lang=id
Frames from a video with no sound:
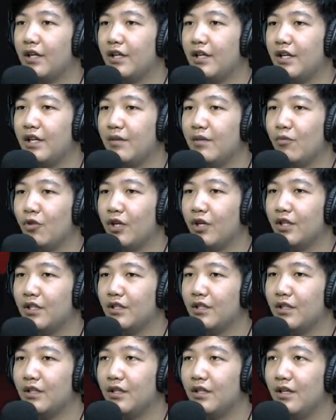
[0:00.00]
Ini mungkin
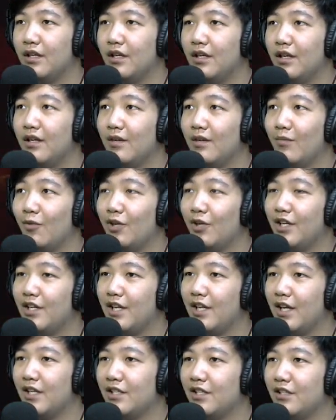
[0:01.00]
Mungkin
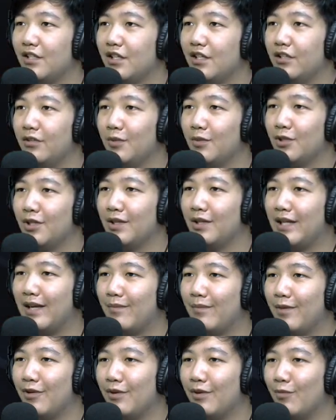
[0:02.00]
di Annie sendiri itu maksudnya
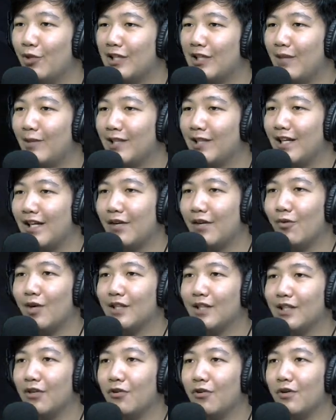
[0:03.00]
game udah mau tamat kali ya. Gue
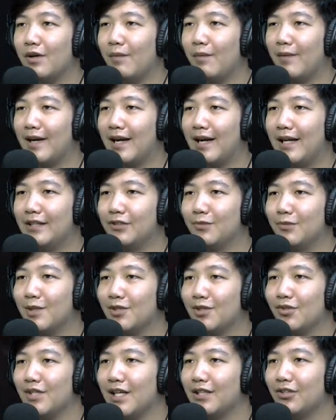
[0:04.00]
nggak tahu apakah itu
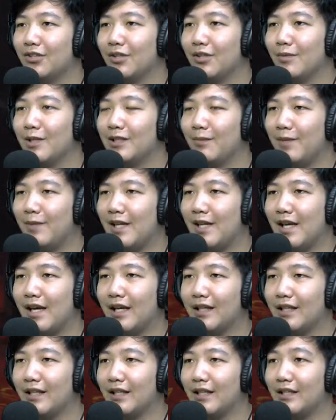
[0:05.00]
maksudnya atau gimana. Tapi ya
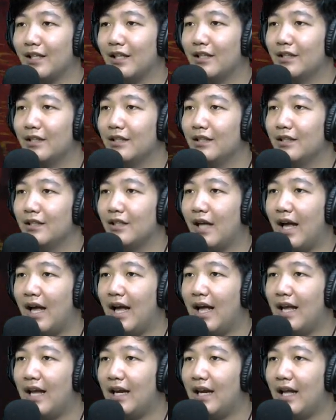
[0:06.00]
kita lihat ya.
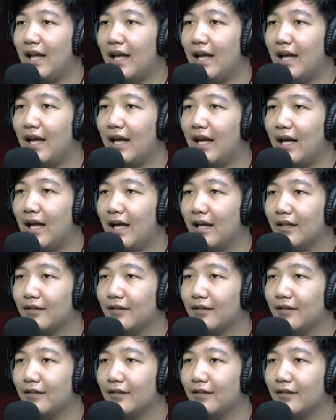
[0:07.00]
Alah.